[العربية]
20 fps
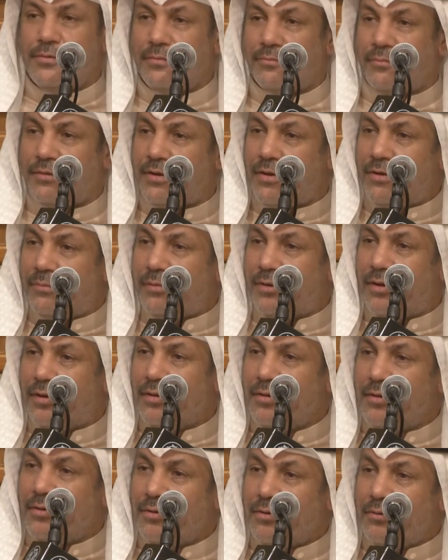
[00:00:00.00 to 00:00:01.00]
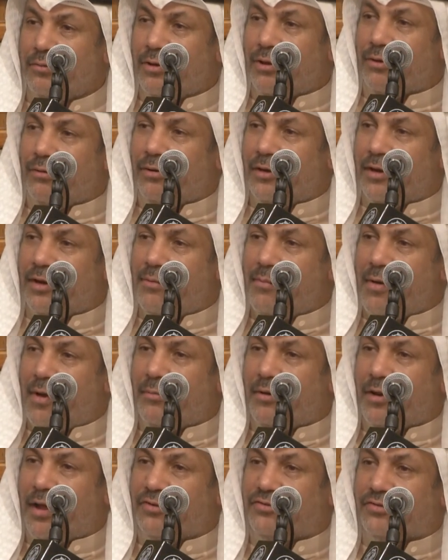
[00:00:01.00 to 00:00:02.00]
منا ومنا ويقول
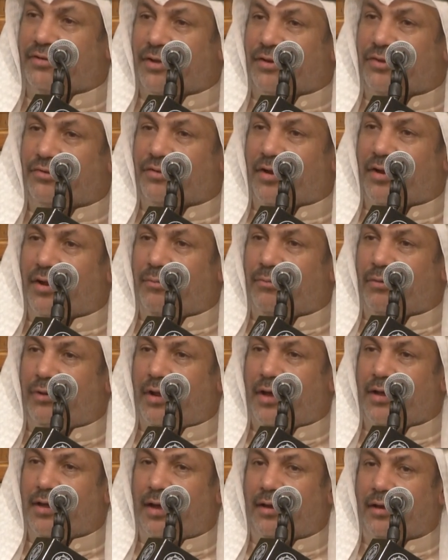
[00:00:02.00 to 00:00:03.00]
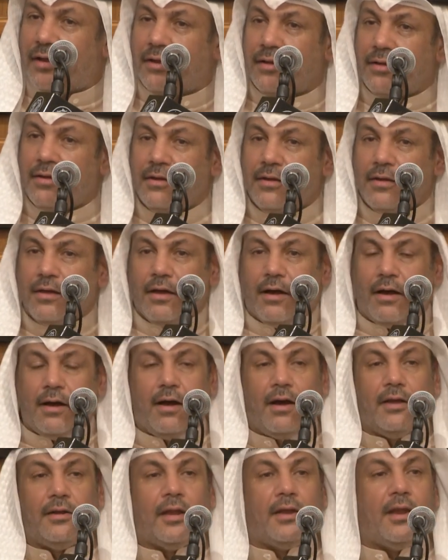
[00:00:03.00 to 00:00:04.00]
الإمام العسكري سلام الله عليه
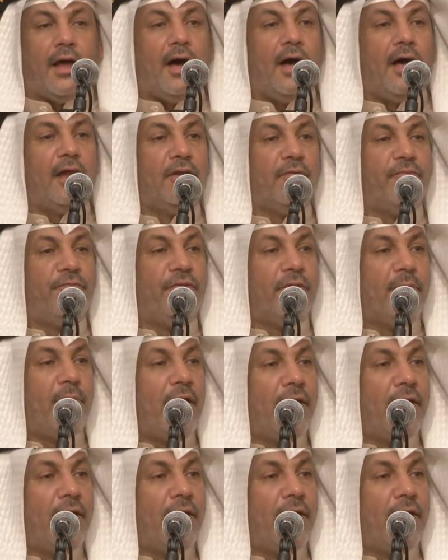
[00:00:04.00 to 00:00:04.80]
قال العالم فيما